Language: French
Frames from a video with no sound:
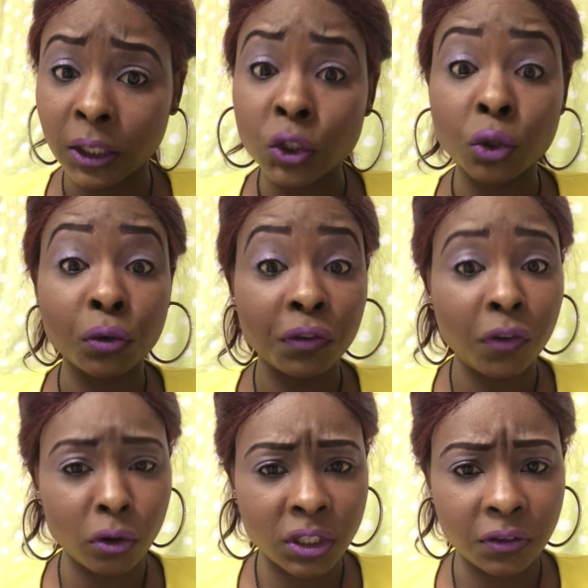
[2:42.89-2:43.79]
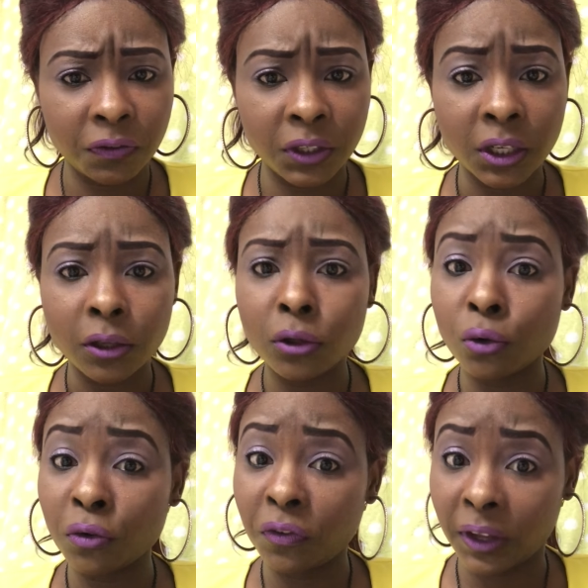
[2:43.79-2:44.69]
Je te fortifie de
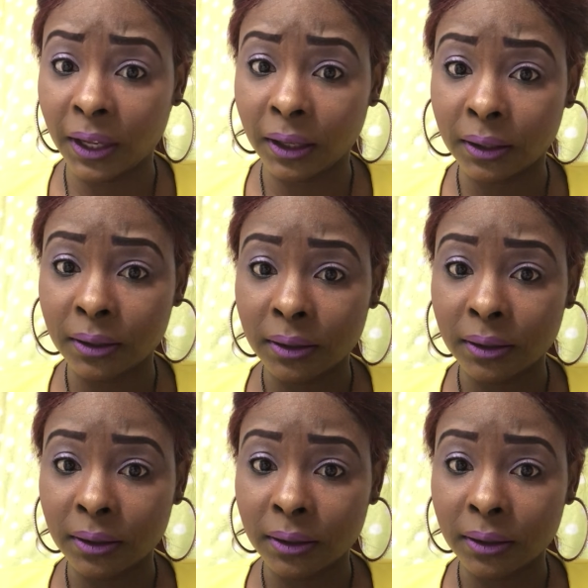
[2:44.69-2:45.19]
le faire.